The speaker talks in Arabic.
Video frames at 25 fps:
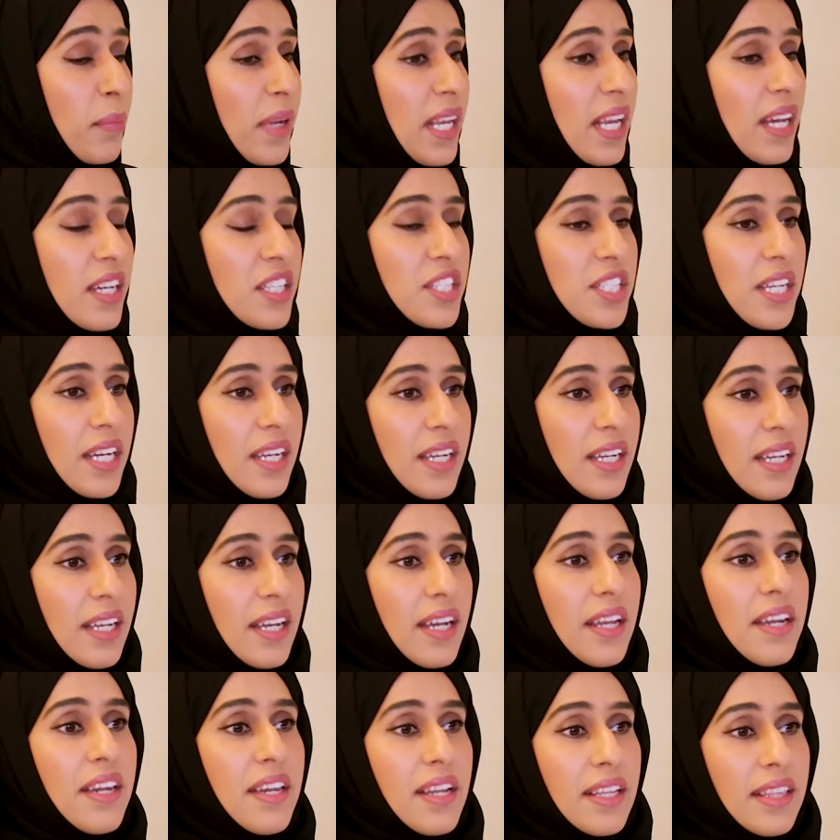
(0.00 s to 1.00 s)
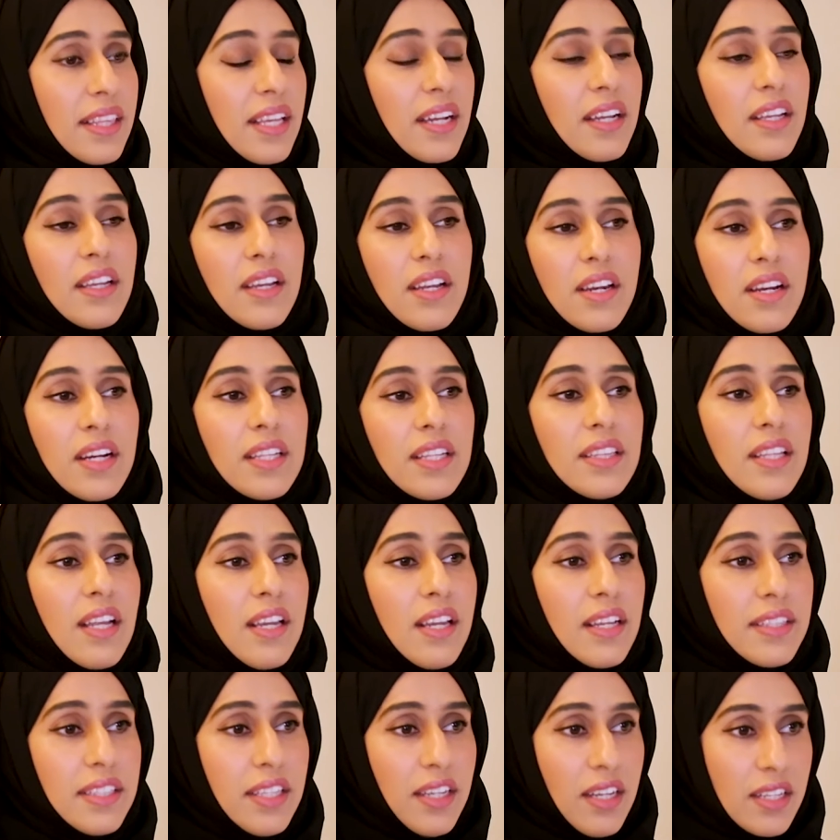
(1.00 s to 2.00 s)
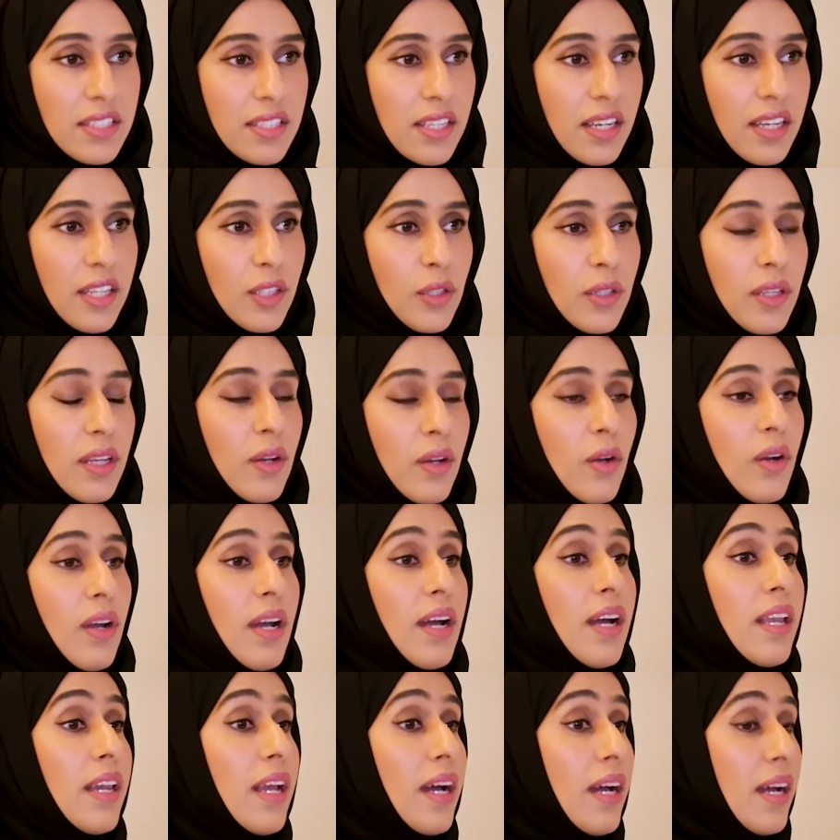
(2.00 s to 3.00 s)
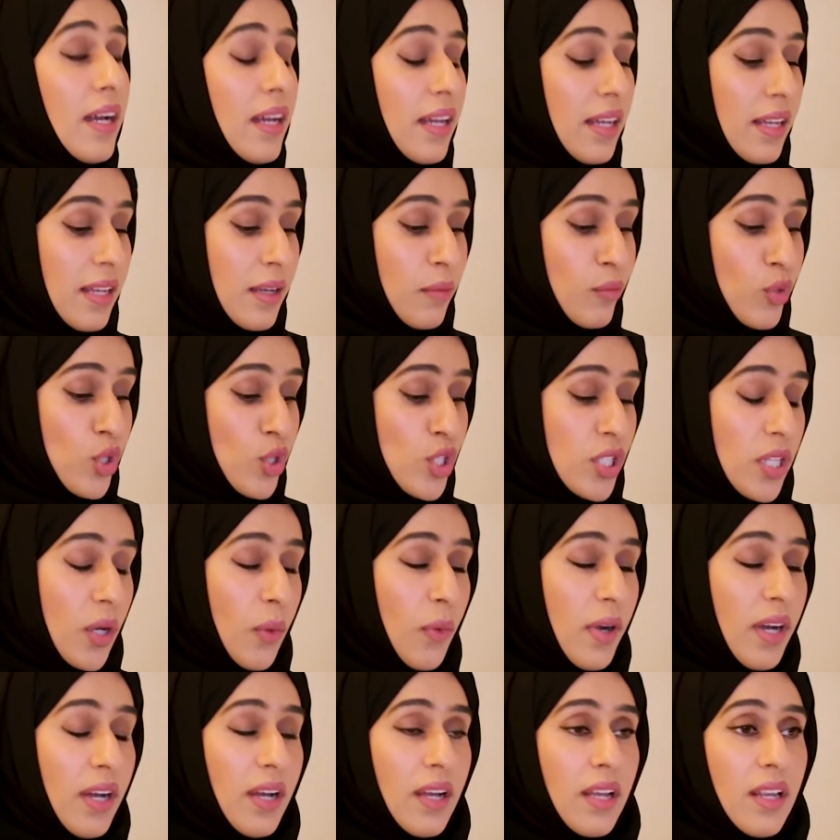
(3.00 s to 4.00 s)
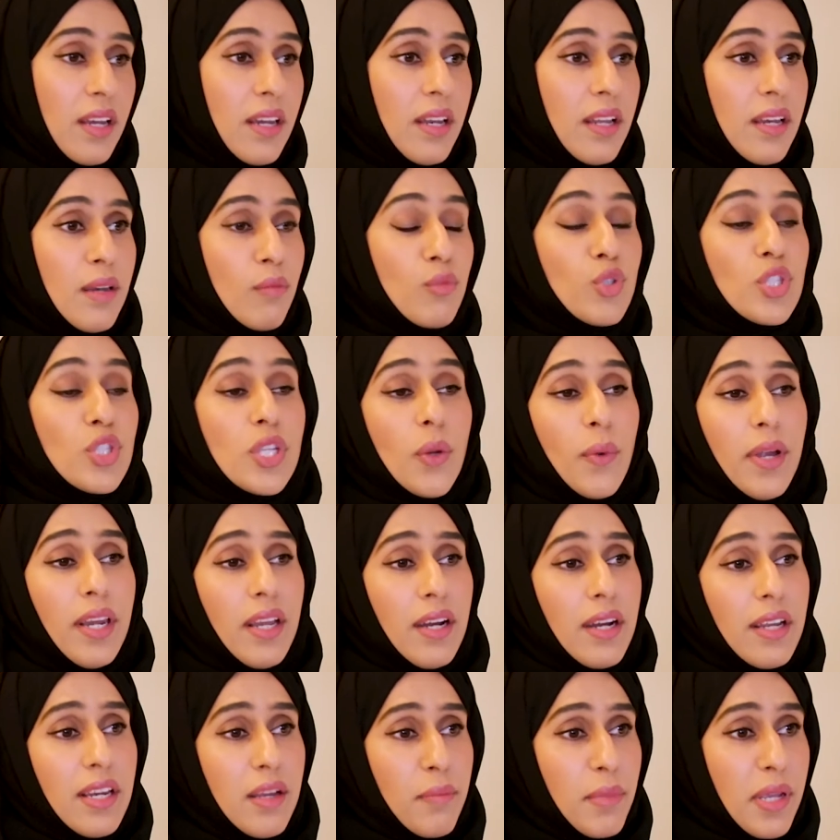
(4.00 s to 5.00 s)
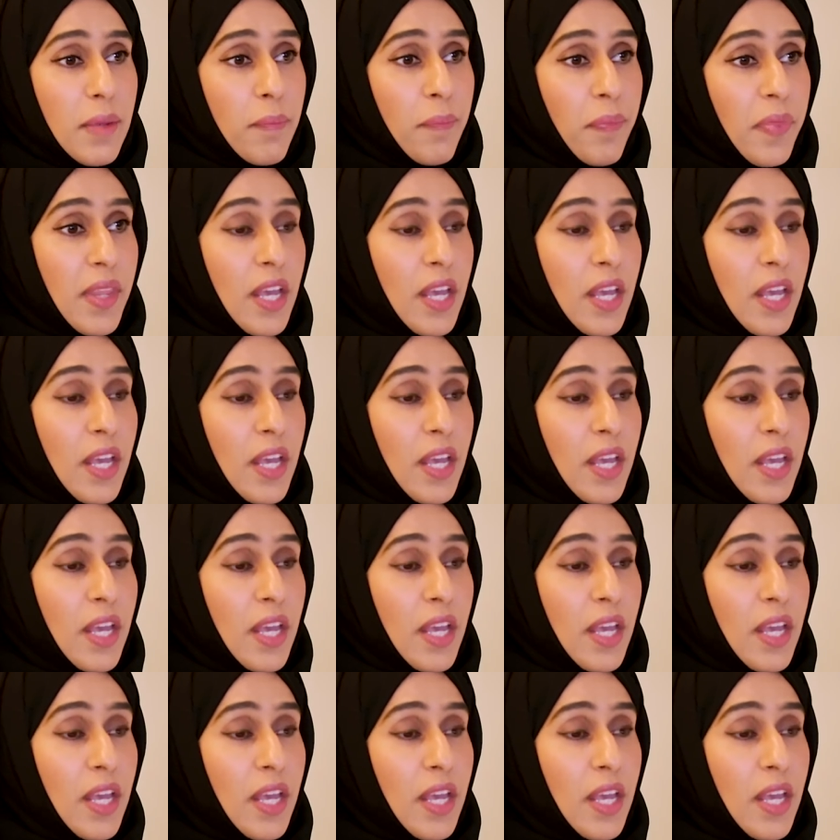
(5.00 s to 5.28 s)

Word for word: بلا شك ان التغييرات التي حصلت على آه، مستوى المستوى العالمي